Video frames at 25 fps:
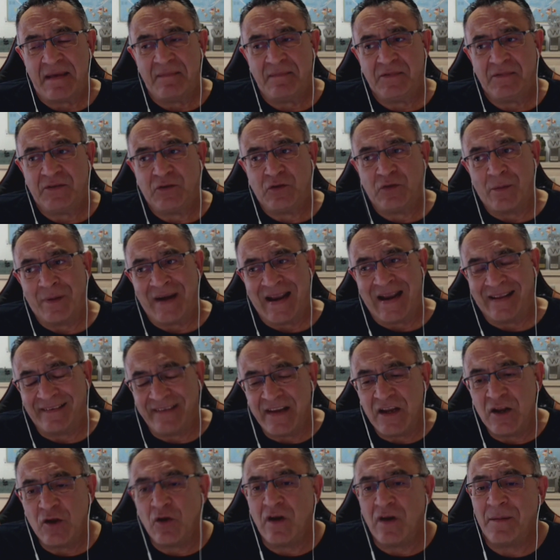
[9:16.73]
sobre las
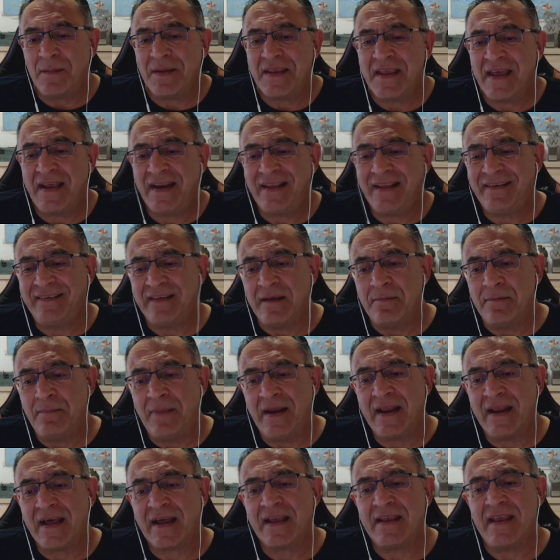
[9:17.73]
5 de la mañana, se
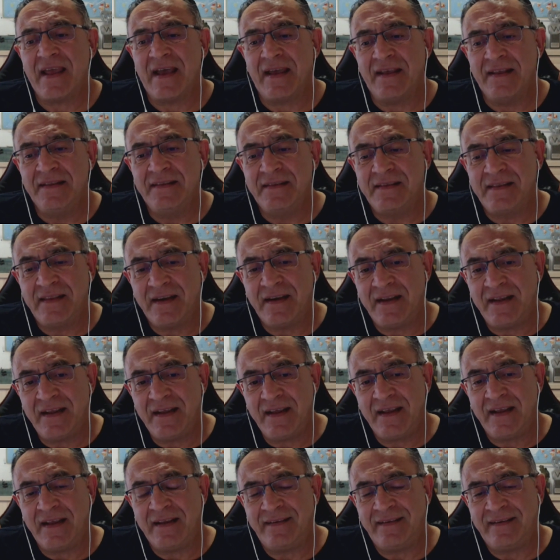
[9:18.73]
espera que ya entre
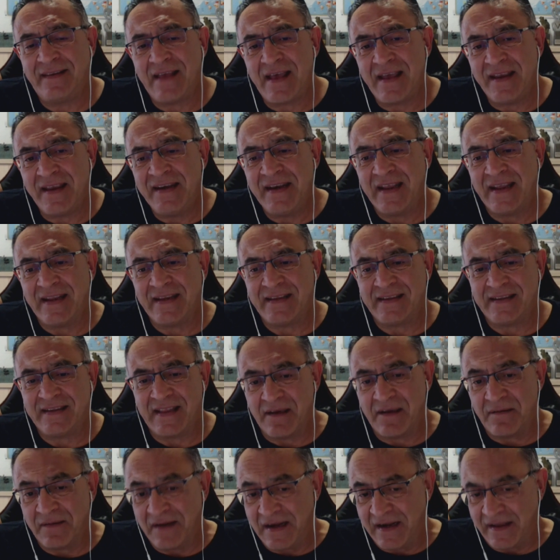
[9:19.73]
esa
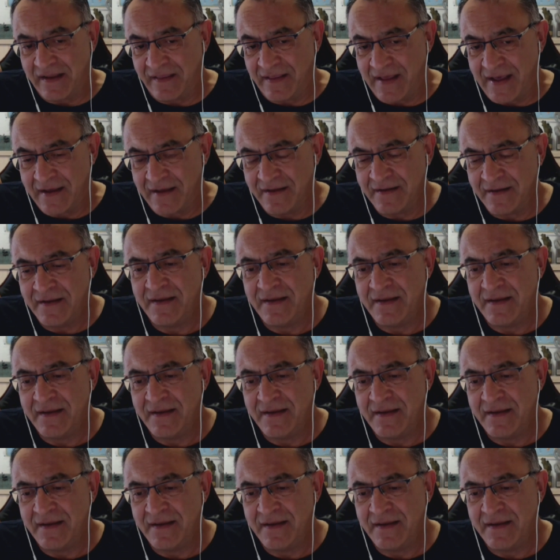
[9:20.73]
inestabilidad,